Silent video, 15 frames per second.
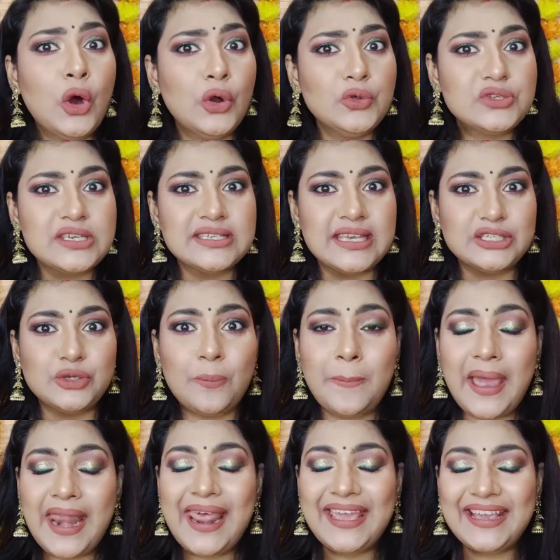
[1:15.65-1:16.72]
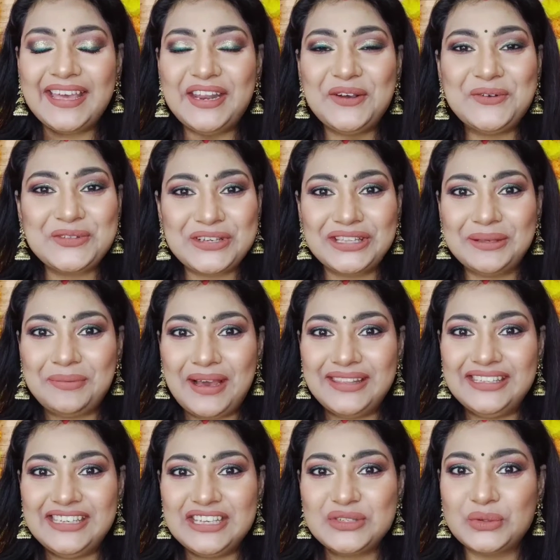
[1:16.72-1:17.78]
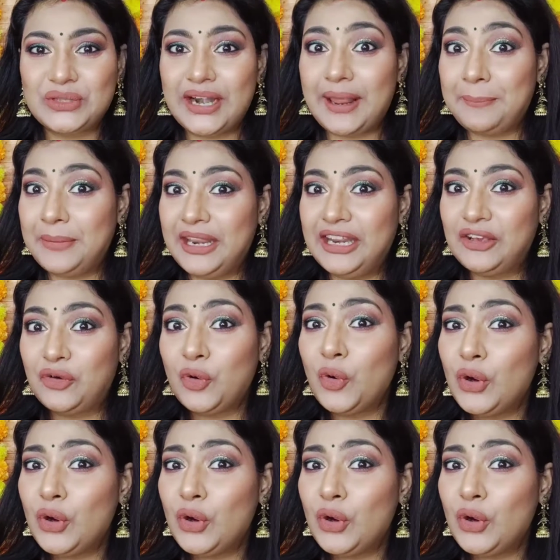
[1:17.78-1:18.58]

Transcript: और उसके साथ जो बेल आइकन है उसको दबा दीजिए सो दैट आप मेरी